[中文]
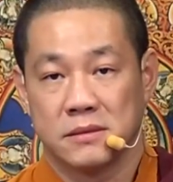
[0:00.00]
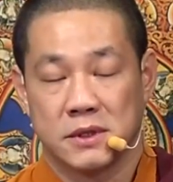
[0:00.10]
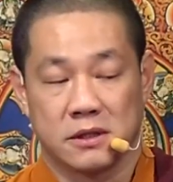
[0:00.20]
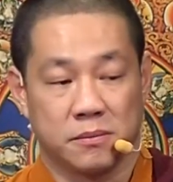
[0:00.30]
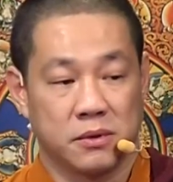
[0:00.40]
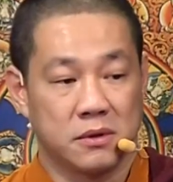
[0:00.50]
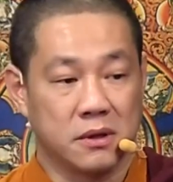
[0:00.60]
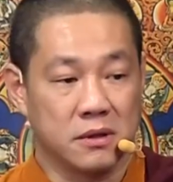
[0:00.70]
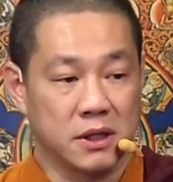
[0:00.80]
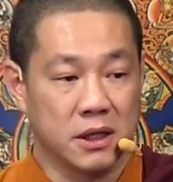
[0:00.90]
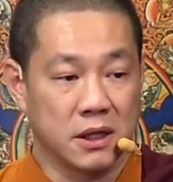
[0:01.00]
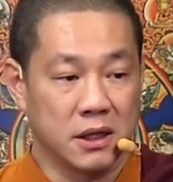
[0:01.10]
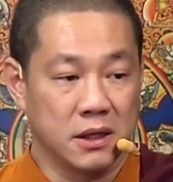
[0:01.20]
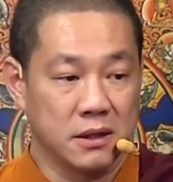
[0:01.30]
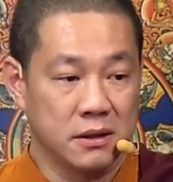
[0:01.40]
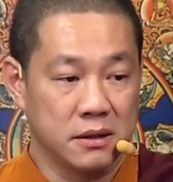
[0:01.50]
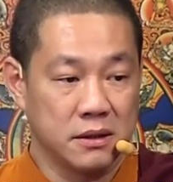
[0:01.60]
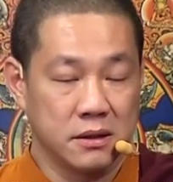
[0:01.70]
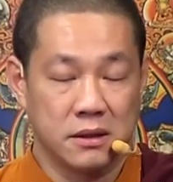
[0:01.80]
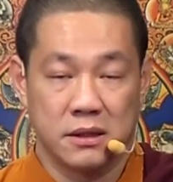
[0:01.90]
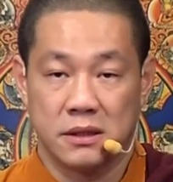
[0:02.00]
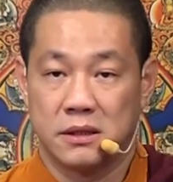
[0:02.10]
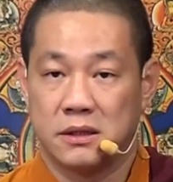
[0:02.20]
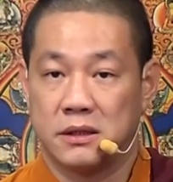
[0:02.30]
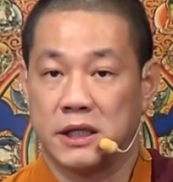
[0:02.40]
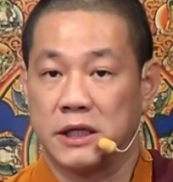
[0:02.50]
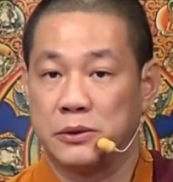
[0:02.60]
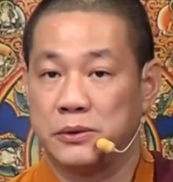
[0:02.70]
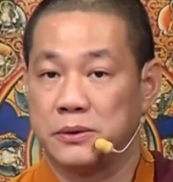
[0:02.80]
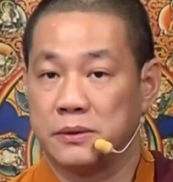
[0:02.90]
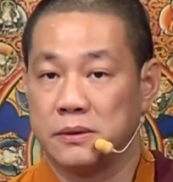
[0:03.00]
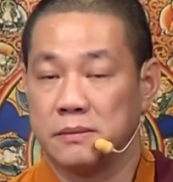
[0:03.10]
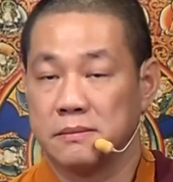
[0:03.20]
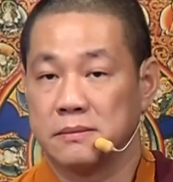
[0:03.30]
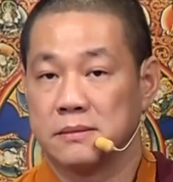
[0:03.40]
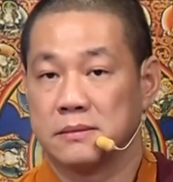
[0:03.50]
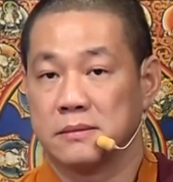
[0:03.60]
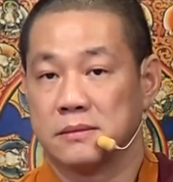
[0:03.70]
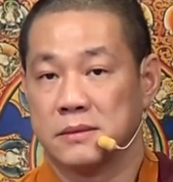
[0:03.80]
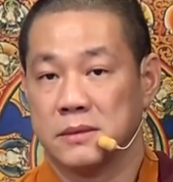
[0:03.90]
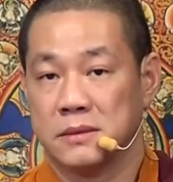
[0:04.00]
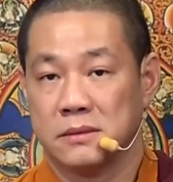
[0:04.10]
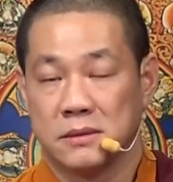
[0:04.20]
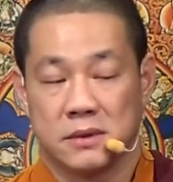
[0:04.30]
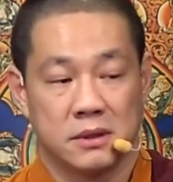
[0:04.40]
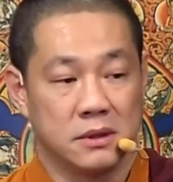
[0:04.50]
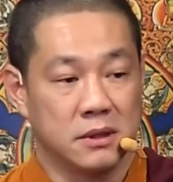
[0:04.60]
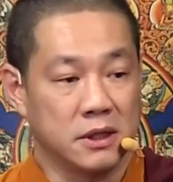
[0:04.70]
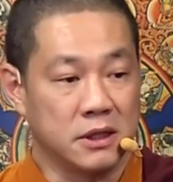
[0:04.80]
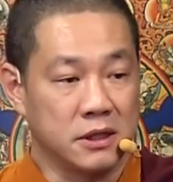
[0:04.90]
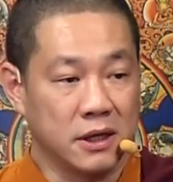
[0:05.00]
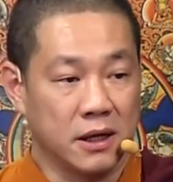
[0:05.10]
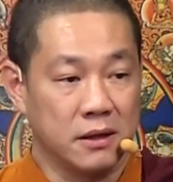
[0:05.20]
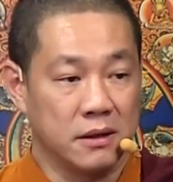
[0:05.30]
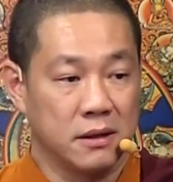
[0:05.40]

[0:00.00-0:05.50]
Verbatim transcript: 就不懂得谦虚、礼让，